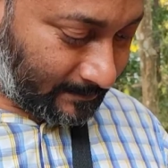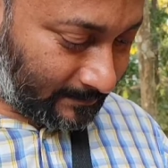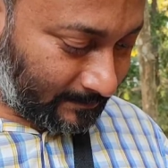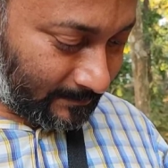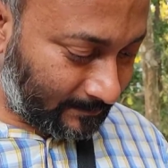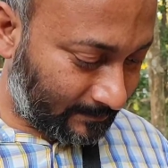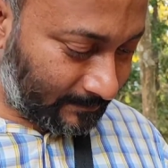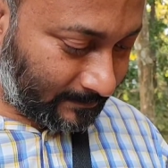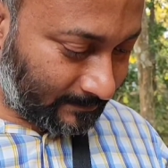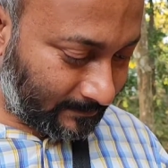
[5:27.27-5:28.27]
ওই অক্ষণ যে
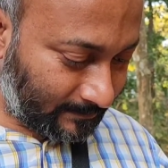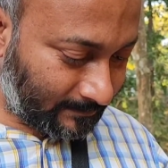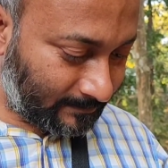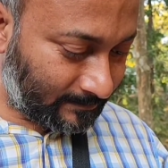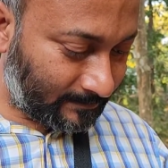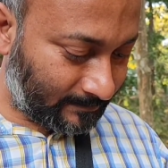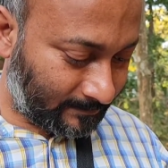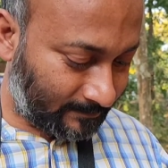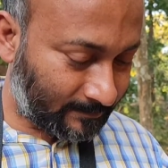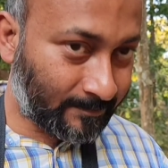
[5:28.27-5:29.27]
পাখিটা ডাকসিটার নাম
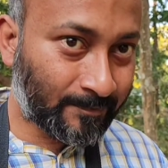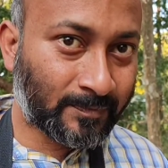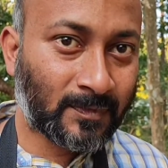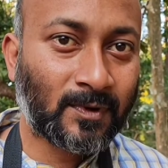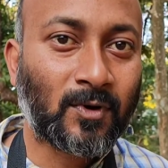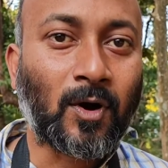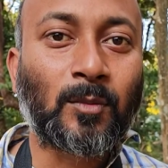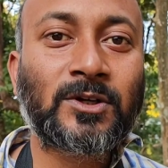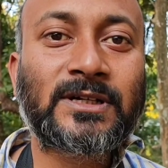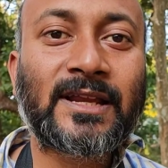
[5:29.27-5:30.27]
কি
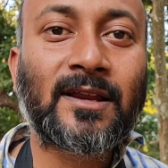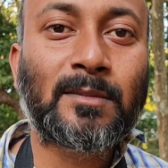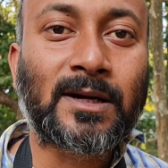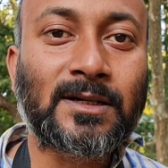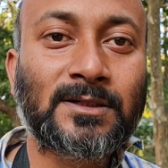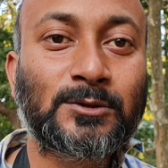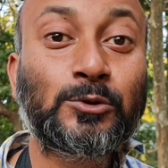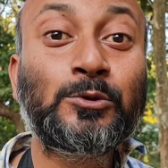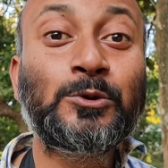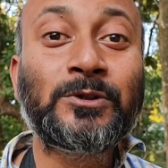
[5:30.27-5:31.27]
কমন টেলার বার্ড
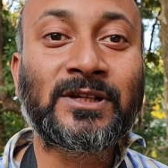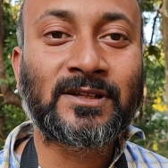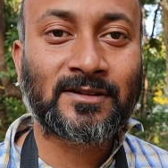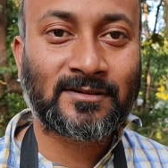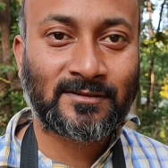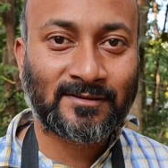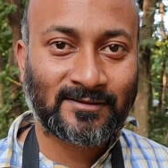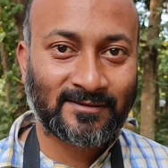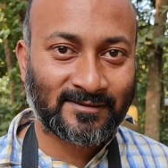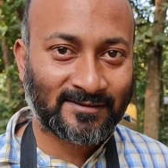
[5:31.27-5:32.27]
কমন টেলার ও
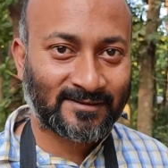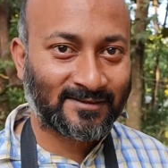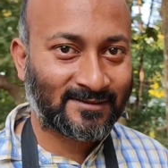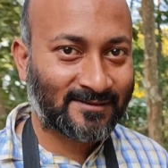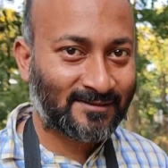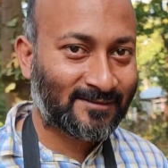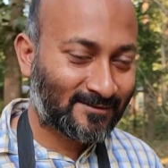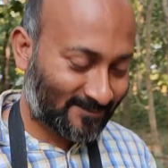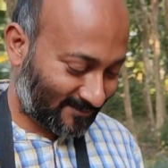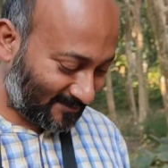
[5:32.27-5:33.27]
টুনটুনি আচ্ছা আচ্ছা